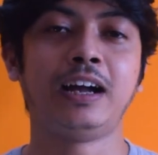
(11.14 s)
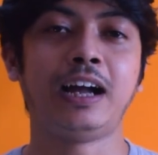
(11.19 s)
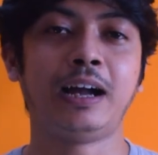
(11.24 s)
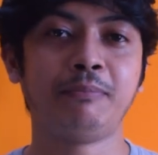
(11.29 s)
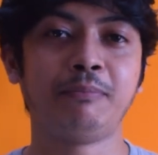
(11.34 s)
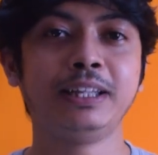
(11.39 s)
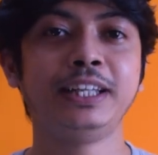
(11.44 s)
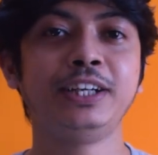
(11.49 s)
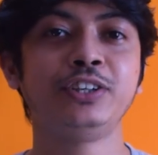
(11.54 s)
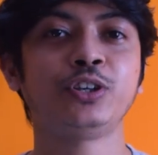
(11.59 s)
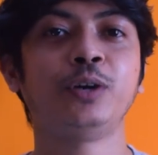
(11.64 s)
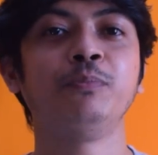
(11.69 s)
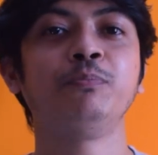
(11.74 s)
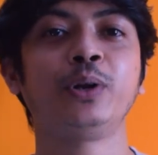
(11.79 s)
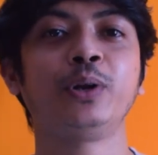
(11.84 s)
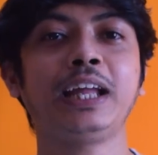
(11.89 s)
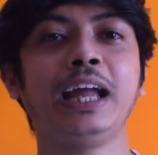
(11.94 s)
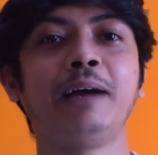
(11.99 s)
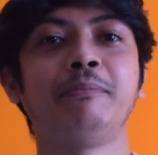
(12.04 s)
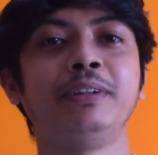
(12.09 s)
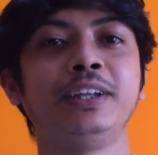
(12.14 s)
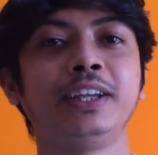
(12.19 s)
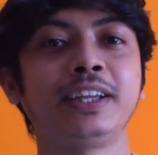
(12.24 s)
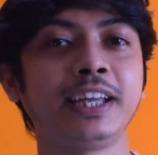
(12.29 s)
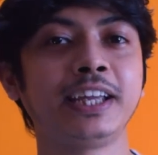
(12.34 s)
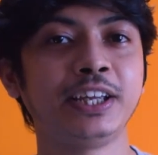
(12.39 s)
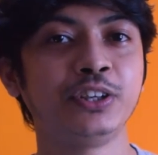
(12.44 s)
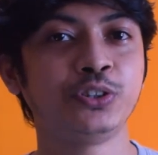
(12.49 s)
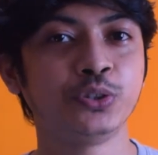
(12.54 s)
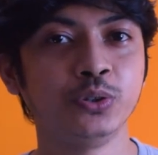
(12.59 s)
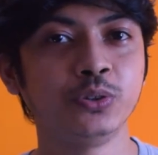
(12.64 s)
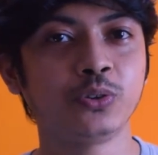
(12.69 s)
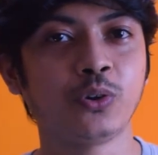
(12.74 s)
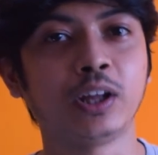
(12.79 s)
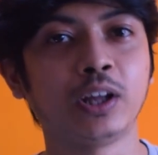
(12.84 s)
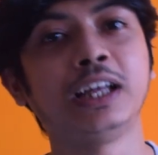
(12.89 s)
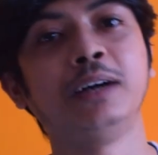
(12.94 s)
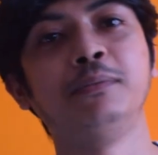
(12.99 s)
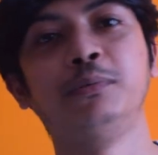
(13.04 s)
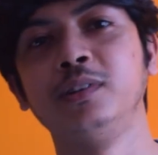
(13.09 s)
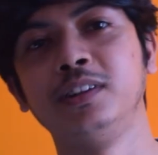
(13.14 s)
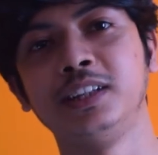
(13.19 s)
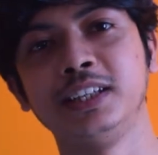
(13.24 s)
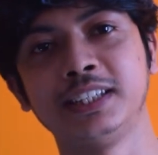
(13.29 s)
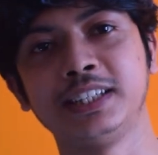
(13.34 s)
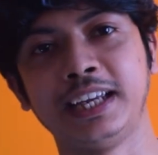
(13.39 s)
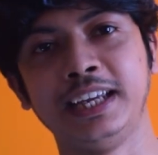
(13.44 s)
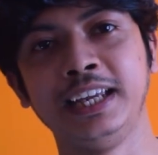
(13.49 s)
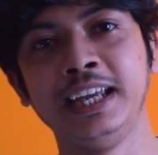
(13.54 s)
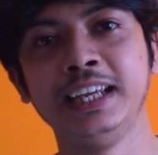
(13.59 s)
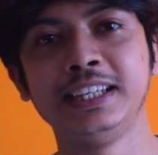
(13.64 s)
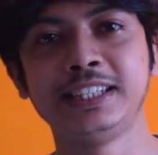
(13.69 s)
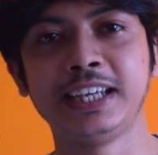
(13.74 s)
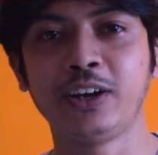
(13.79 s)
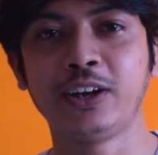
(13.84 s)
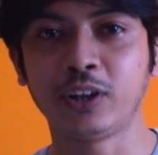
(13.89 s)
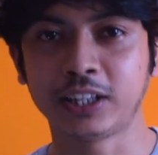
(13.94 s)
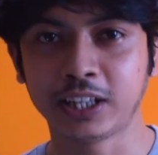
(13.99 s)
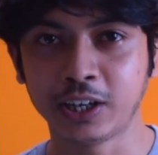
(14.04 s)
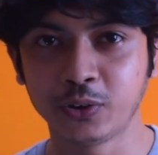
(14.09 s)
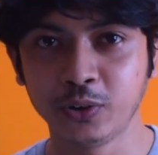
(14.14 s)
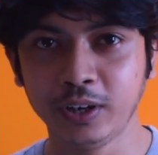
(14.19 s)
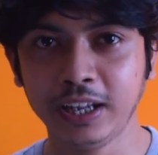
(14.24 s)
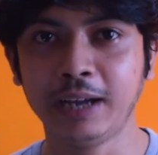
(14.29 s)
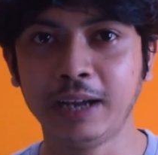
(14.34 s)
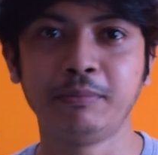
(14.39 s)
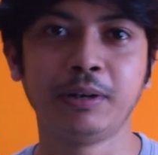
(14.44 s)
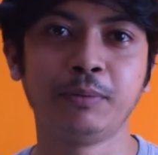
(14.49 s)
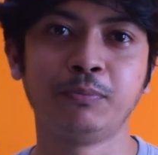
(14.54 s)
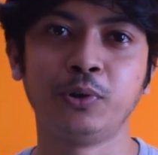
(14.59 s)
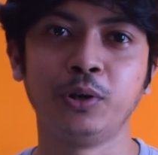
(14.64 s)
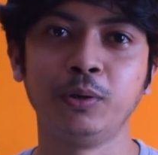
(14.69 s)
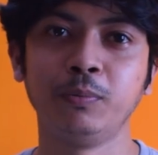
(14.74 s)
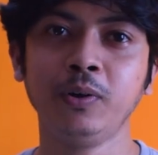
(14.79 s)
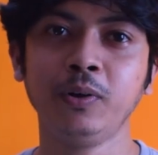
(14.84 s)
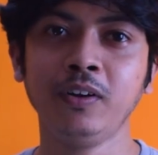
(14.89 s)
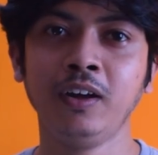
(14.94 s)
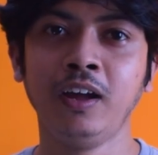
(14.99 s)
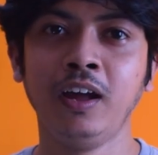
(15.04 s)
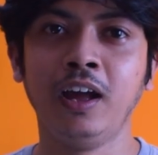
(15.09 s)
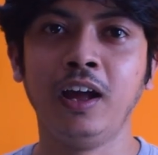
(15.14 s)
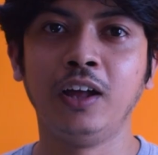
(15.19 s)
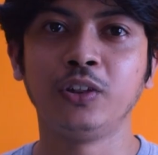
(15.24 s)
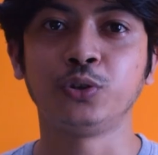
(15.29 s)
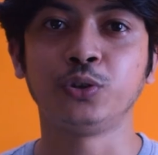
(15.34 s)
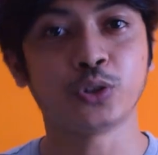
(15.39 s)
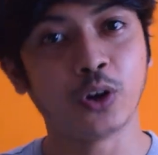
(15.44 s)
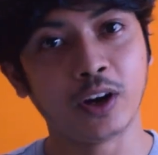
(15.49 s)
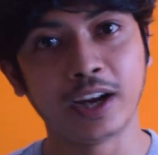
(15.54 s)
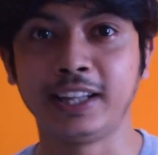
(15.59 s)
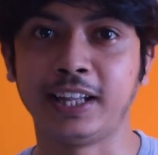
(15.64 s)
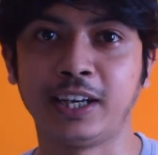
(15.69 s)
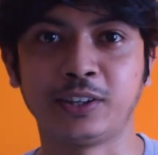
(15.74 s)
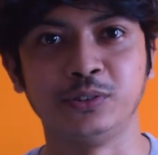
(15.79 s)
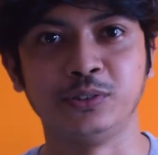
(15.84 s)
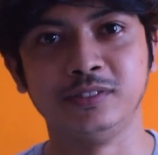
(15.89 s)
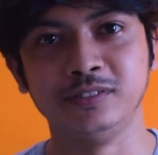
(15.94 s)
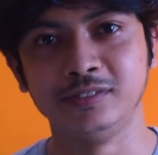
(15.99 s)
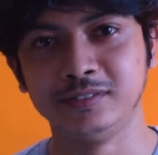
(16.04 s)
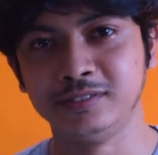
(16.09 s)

আমাদের সম্পর্কে আপনাদেরকে কিছু কথা বলতে চাই সেই কথাগুলি আমরা বলবো তো সঙ্গে থাকুন